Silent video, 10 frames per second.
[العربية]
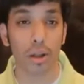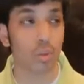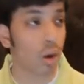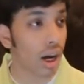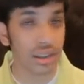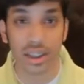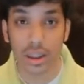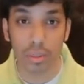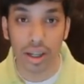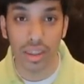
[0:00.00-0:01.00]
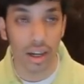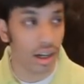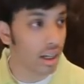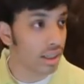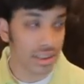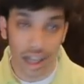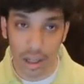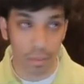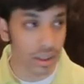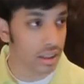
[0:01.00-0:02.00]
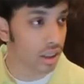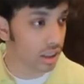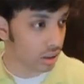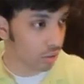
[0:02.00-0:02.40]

ما توقعت جسمه كذا صح انه بطيء سرعته